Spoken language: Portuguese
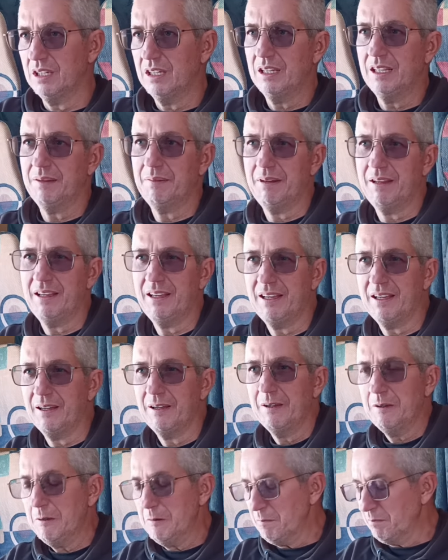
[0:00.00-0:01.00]
É,
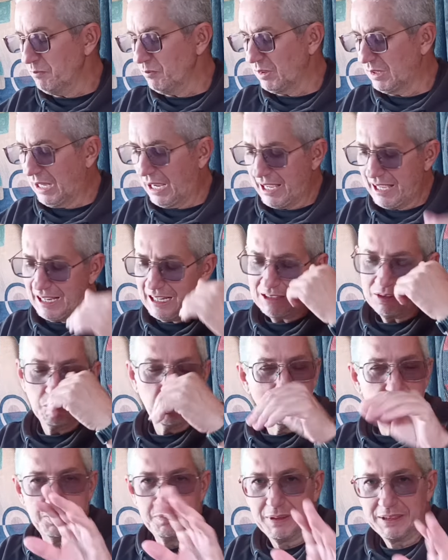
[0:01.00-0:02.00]
carregador
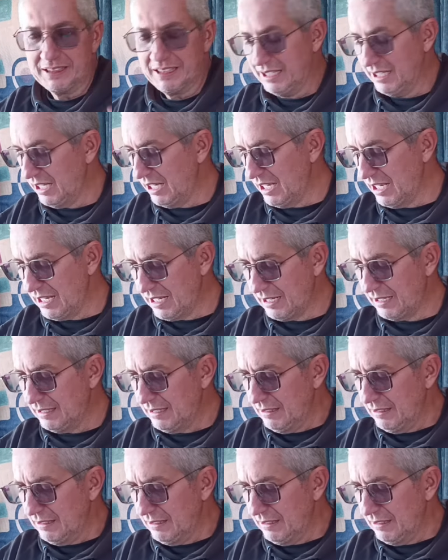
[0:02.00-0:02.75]
de bateria,